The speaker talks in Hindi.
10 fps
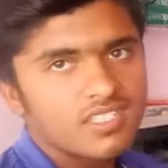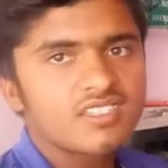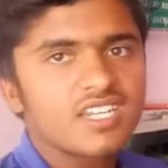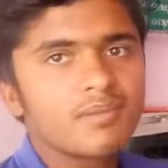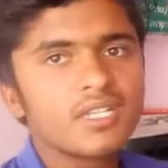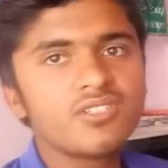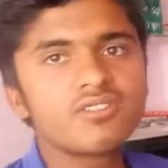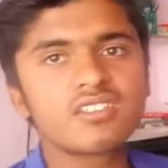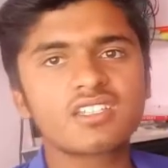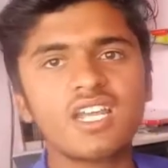सब्सक्राइब कर लीजिए
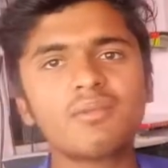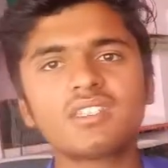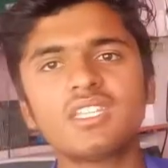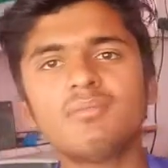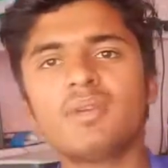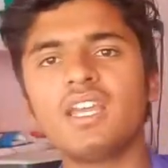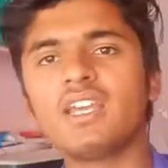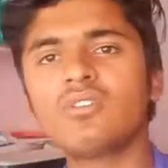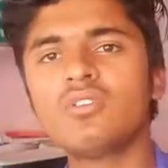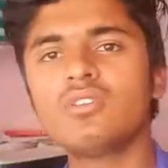सब्सक्राइब करते ही बेल
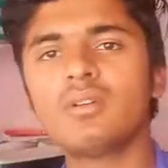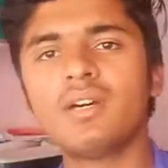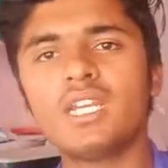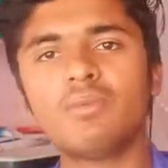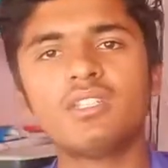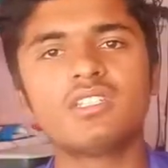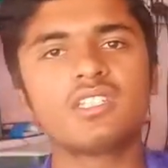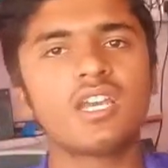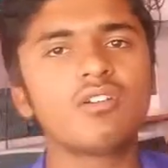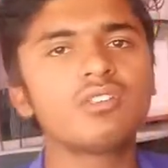आइकन को दबाना ना जिससे
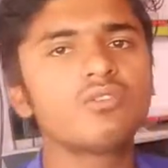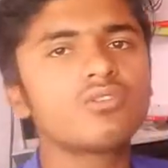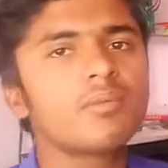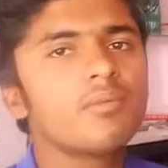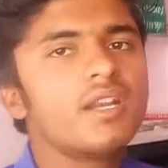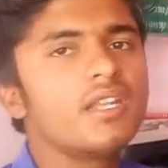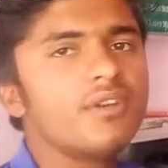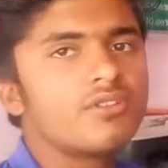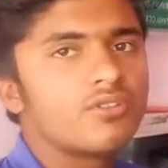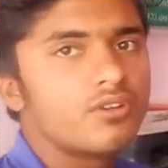क्या होगा दोस्तों आपको हमारे
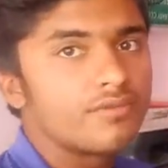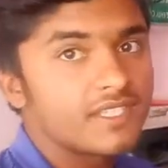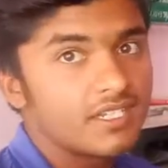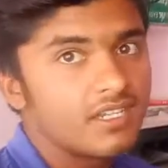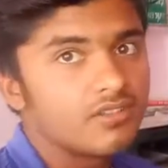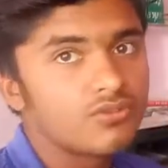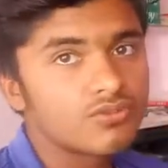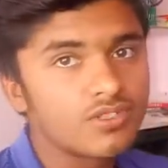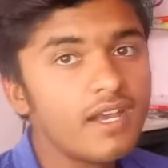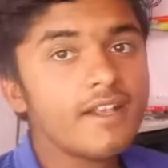वीडियो नोटिफिकेशन आने
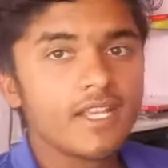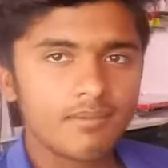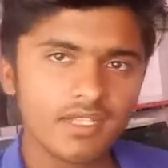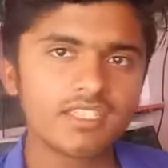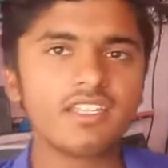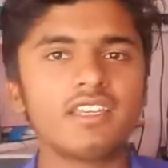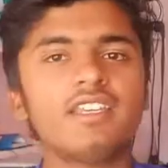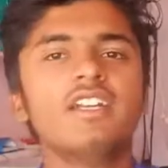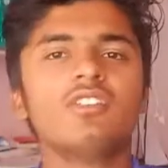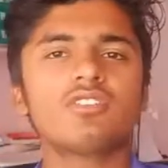दोस्तों ना मिलती रहेगी
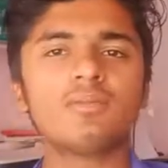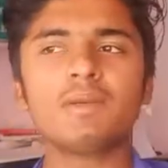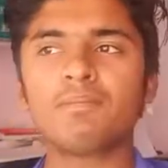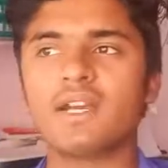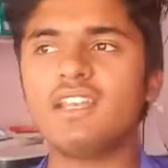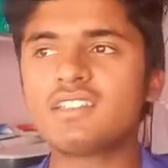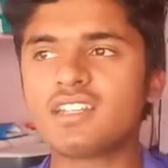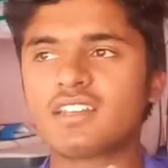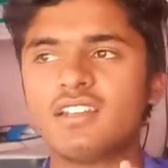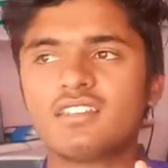तो सबसे पहले
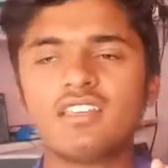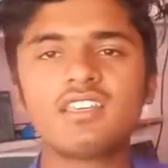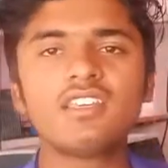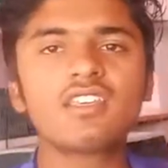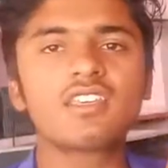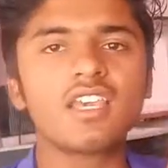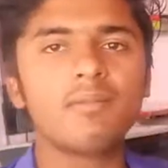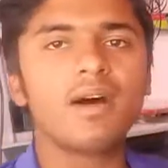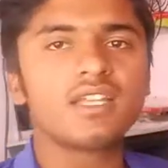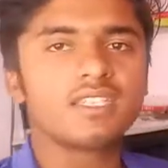स्टार्ट कर लेते हैं कि क्या
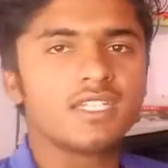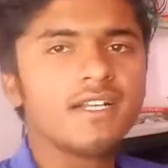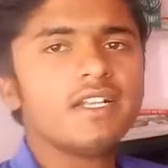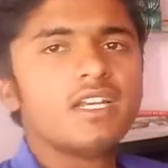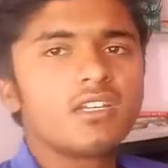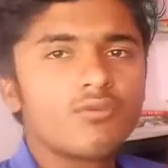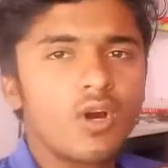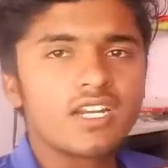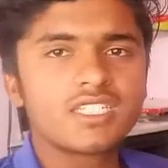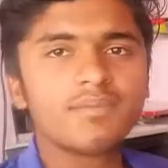बात है
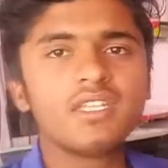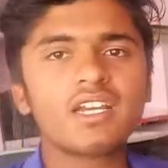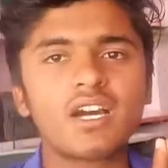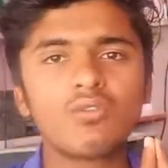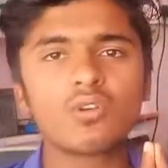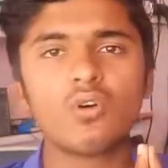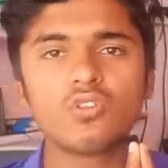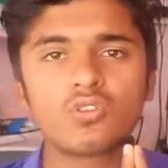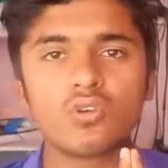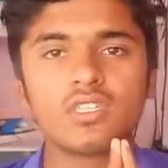व्हाट्सएप ने अकाउंट
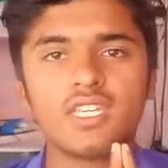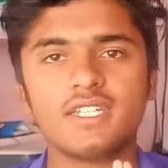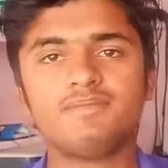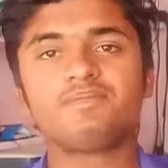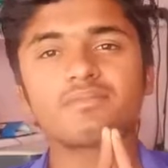क्लोज क्यों किए हैं